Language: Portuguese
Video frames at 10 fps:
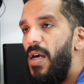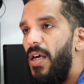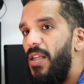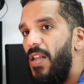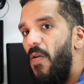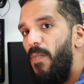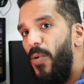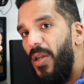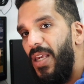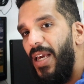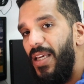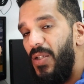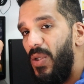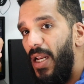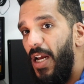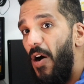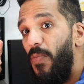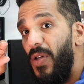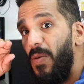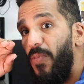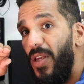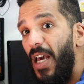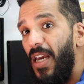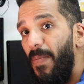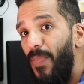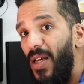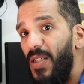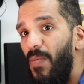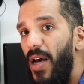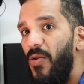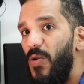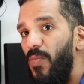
Então, por que que isso é legal? Por, por que que é plus minus?